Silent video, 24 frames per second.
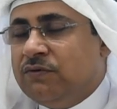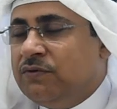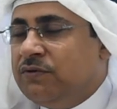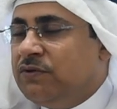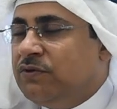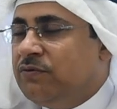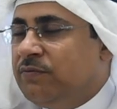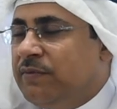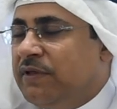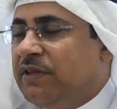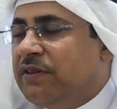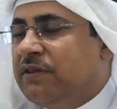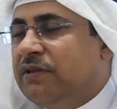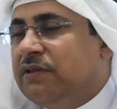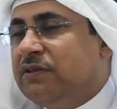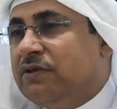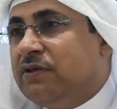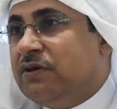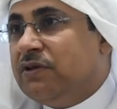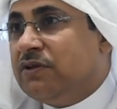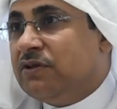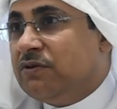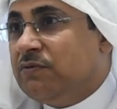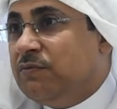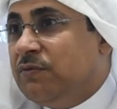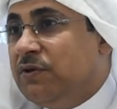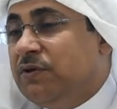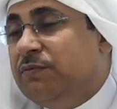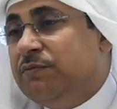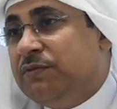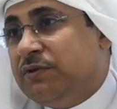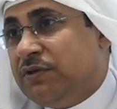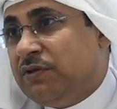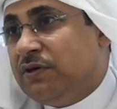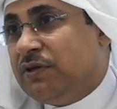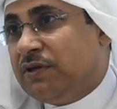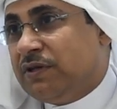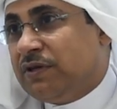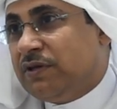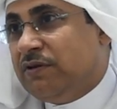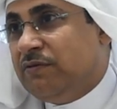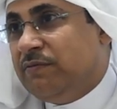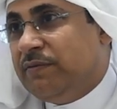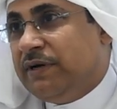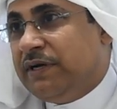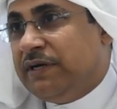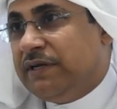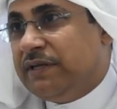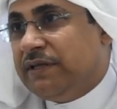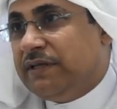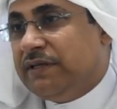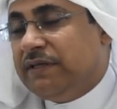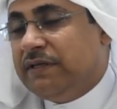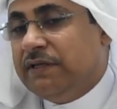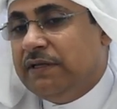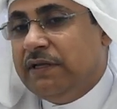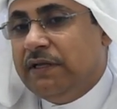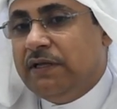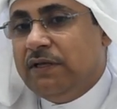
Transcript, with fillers: كنت تمثل تاريخ مهم من تاريخ البحرين